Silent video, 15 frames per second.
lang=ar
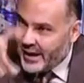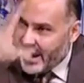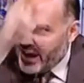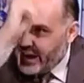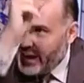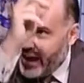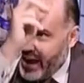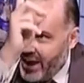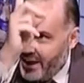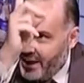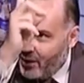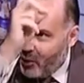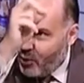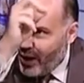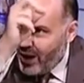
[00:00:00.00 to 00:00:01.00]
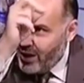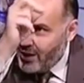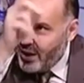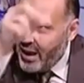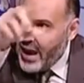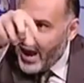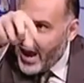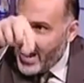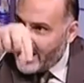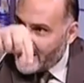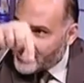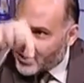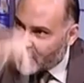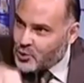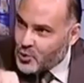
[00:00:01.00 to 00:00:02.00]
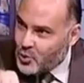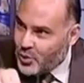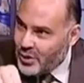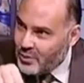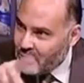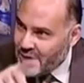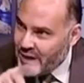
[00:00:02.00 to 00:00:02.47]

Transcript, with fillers: كإله هو عايز رسول